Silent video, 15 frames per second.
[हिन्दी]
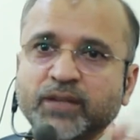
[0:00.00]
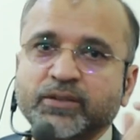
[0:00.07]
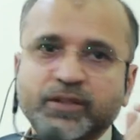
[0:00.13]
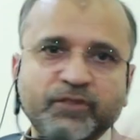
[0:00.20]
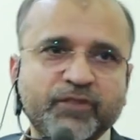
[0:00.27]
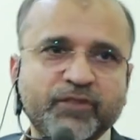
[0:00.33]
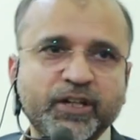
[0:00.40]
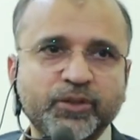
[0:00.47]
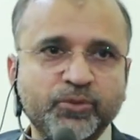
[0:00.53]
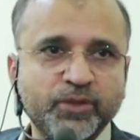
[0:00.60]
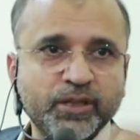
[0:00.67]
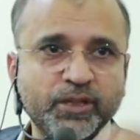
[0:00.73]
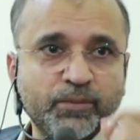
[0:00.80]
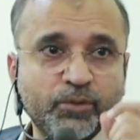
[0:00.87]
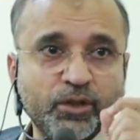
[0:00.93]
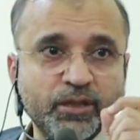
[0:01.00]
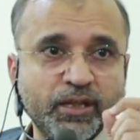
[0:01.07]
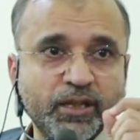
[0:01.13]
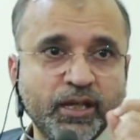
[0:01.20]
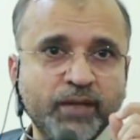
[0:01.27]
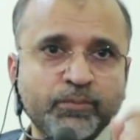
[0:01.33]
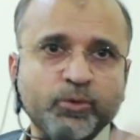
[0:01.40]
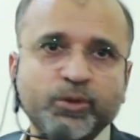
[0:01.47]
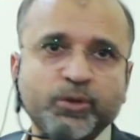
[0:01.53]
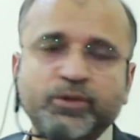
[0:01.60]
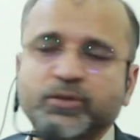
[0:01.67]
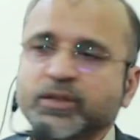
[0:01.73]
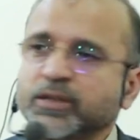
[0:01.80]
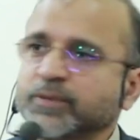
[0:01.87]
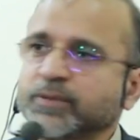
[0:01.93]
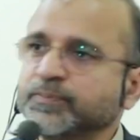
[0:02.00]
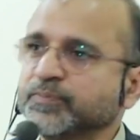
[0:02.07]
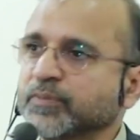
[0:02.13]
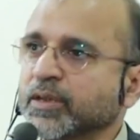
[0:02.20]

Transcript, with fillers: कैसे डिफ़ाइन होगी ये बहुत अहम क्वेश्चन है